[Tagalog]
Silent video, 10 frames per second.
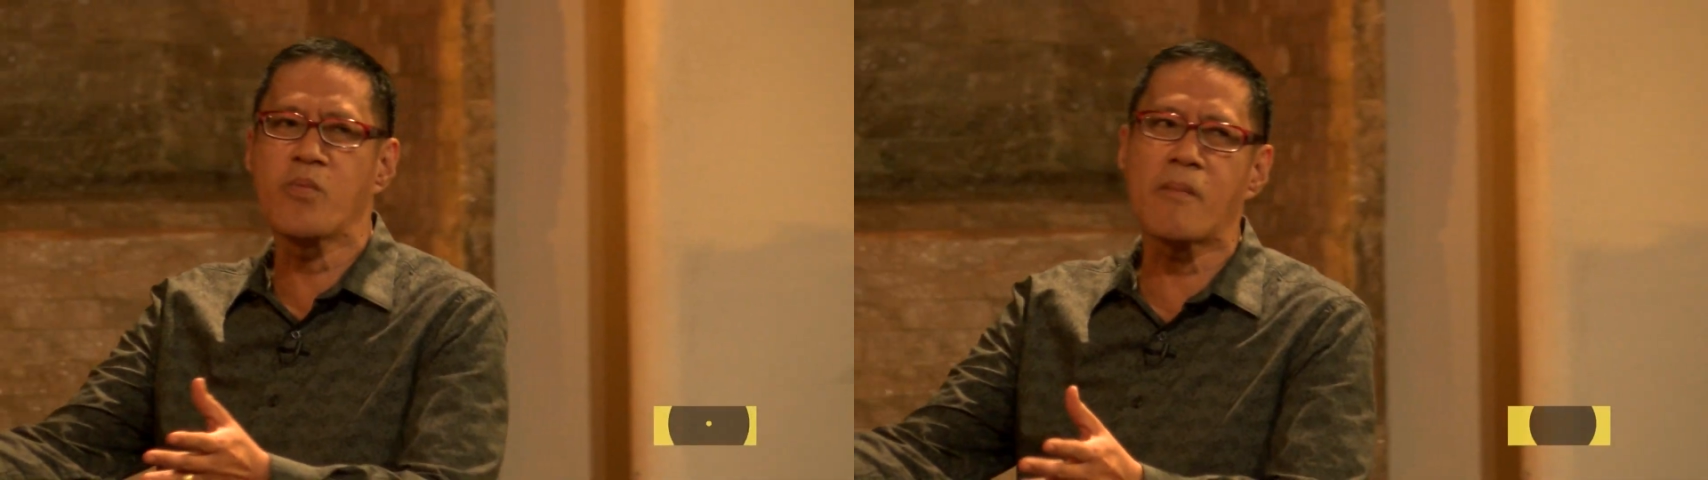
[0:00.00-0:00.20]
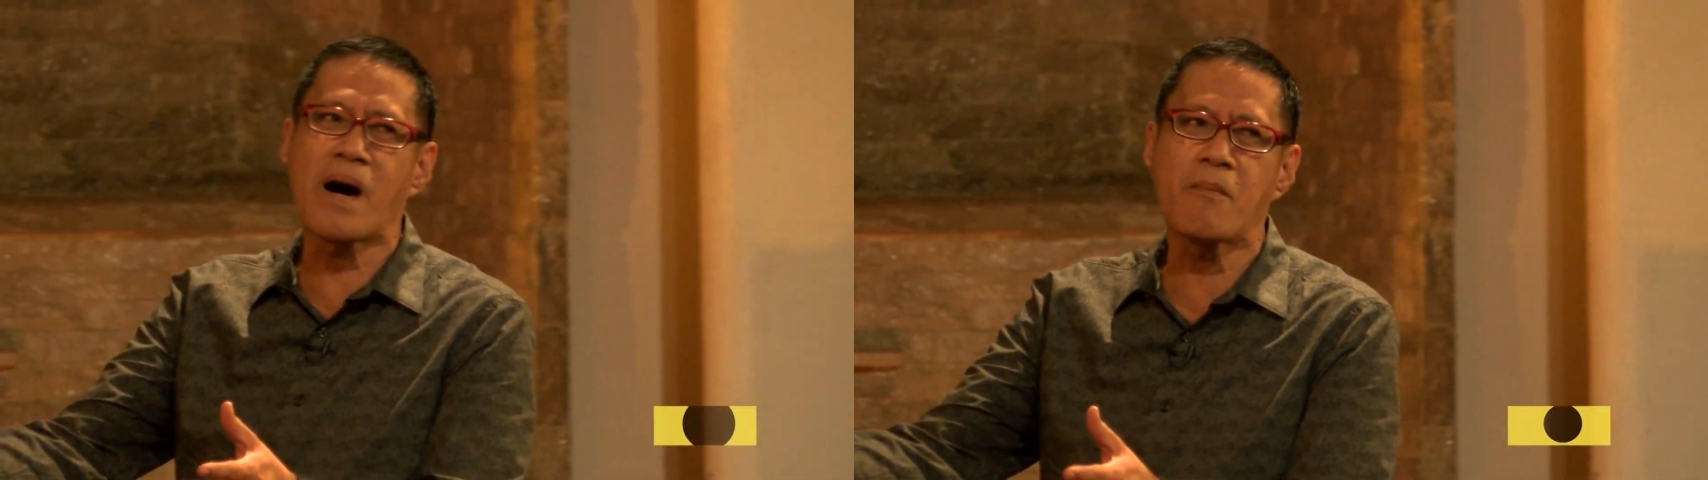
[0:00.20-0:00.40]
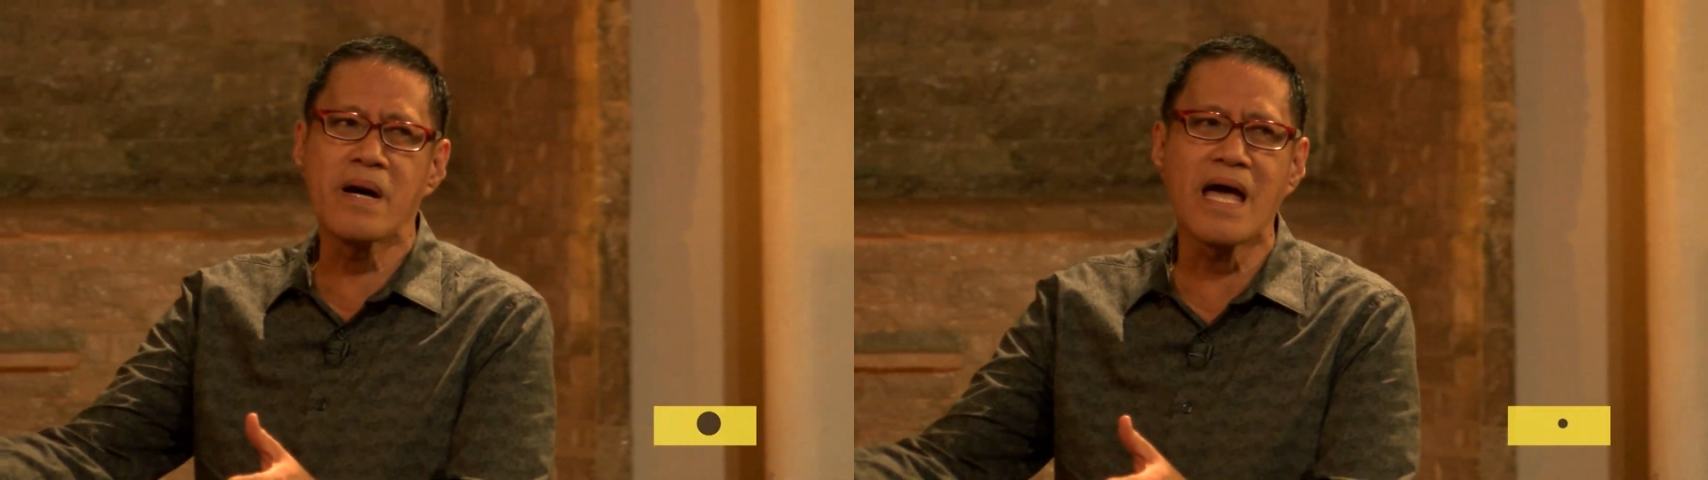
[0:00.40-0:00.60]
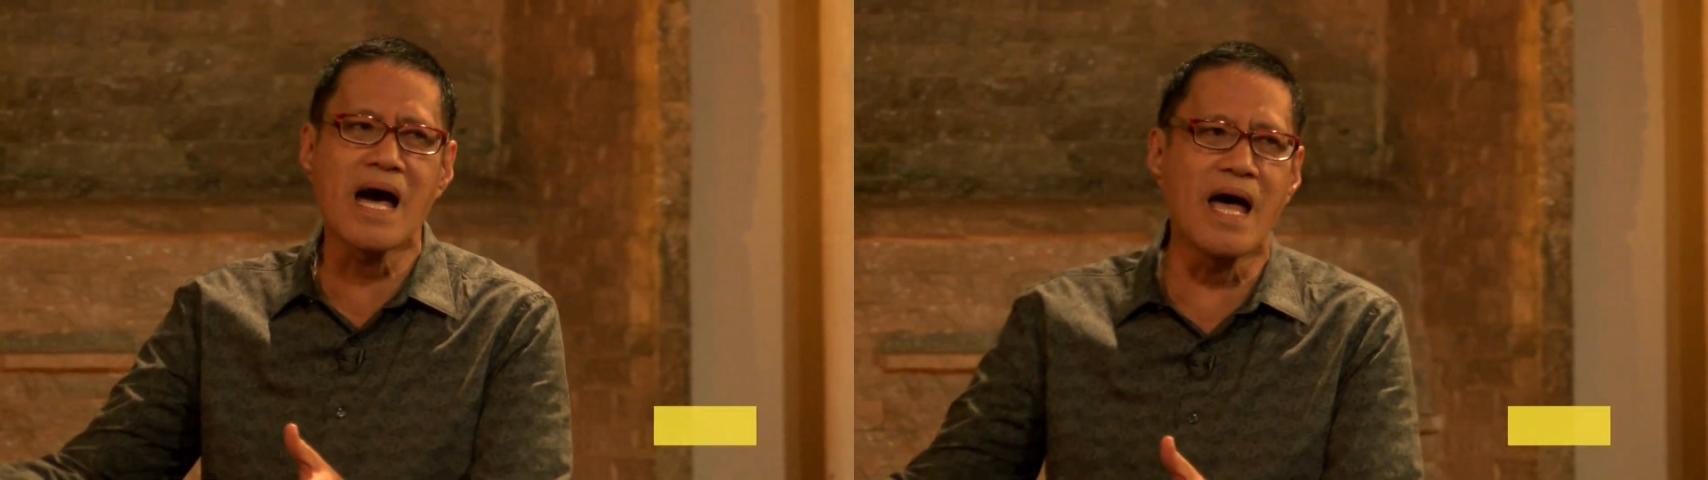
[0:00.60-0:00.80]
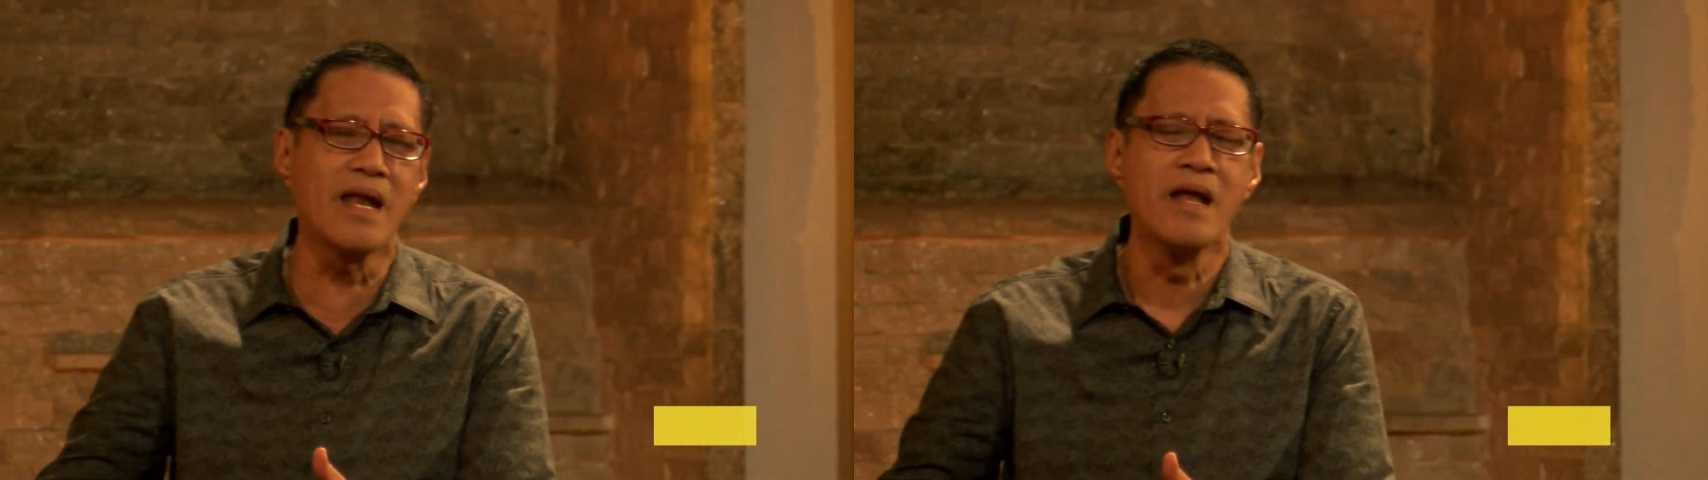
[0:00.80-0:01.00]

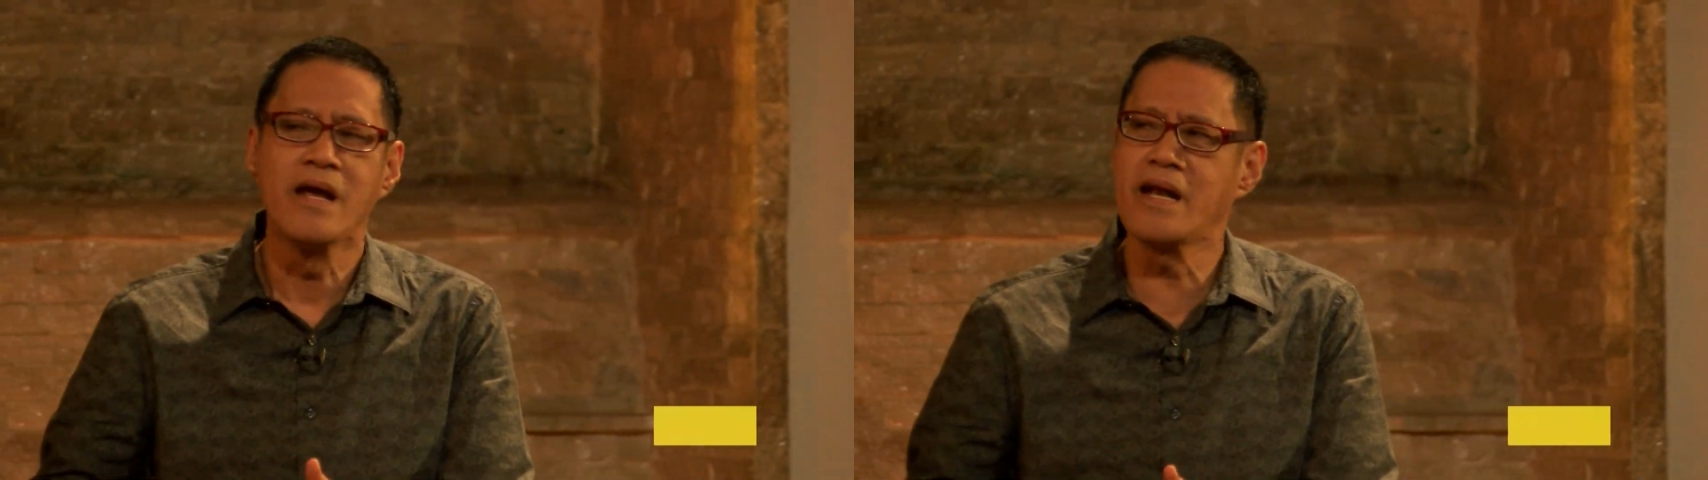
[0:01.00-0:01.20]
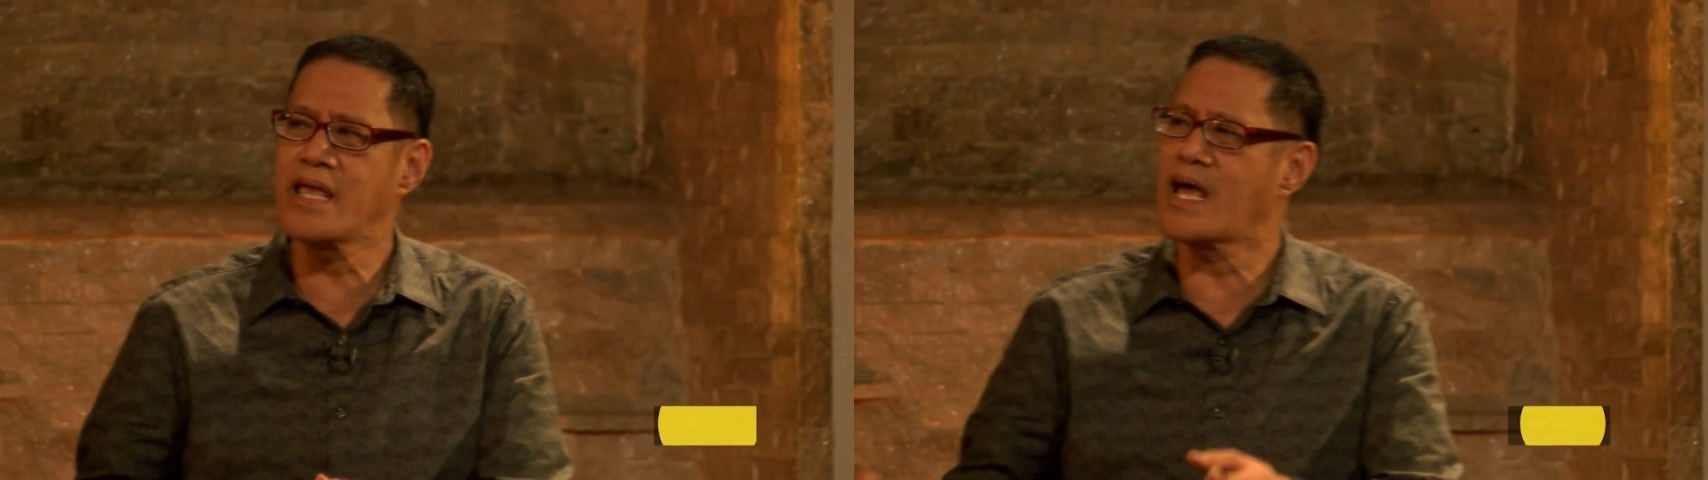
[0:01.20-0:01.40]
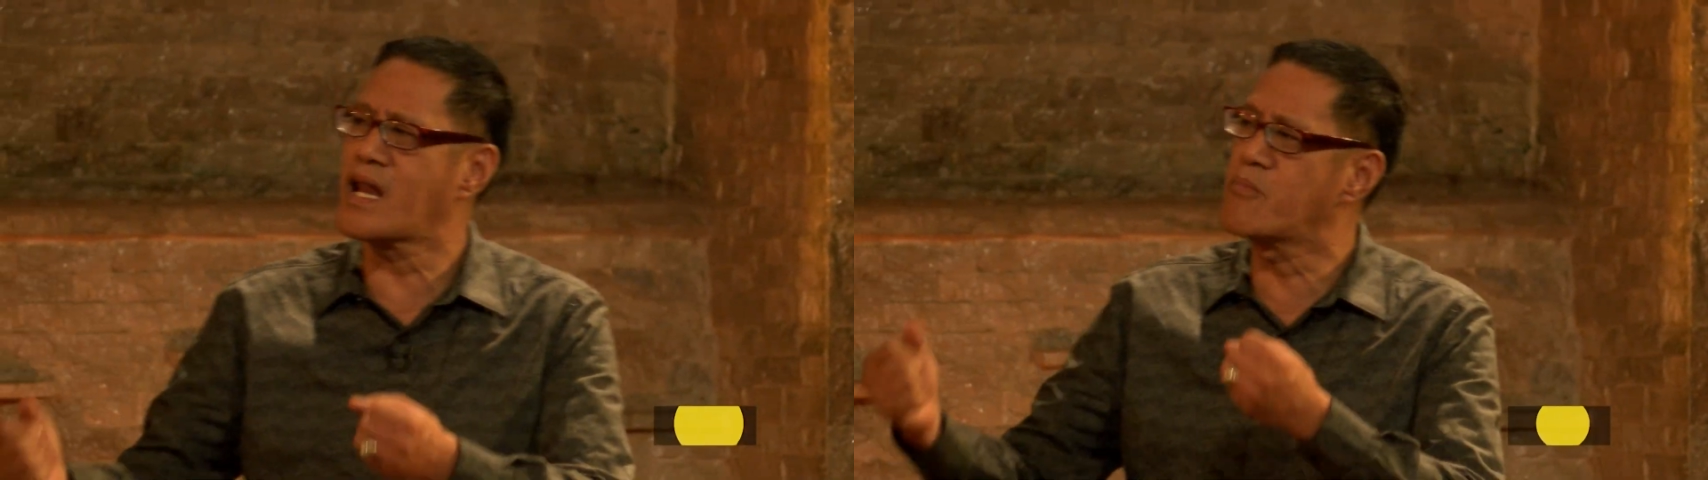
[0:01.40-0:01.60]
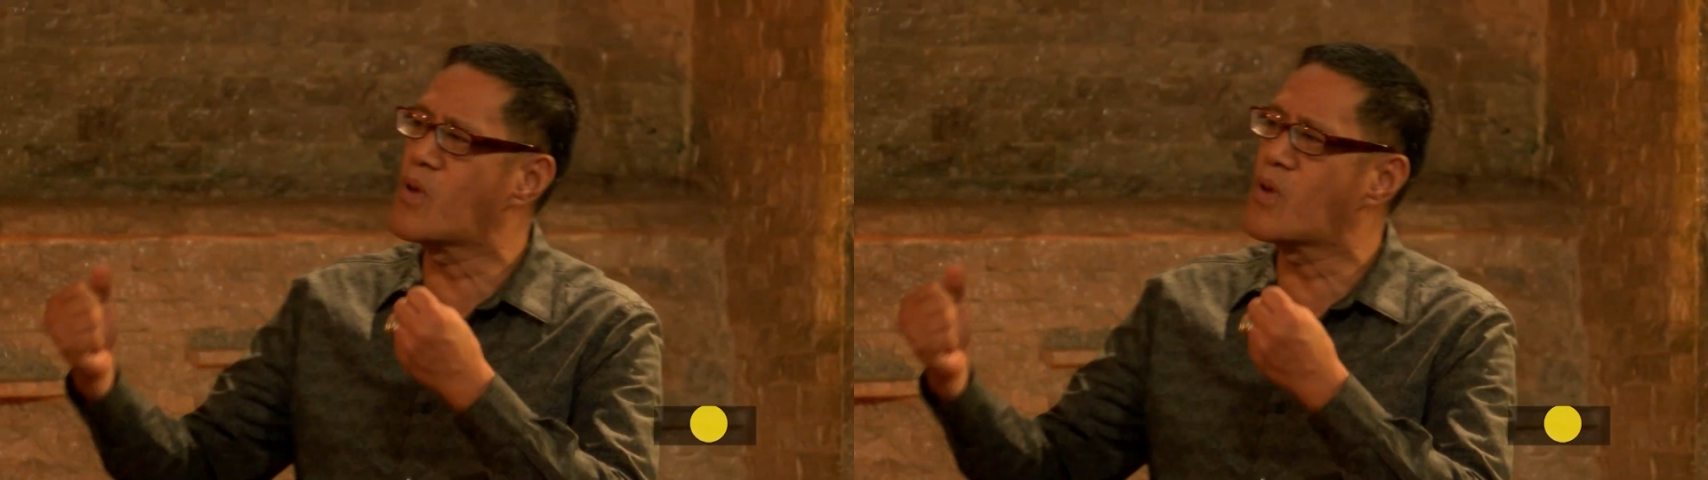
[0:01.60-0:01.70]
pababayaan na yan ay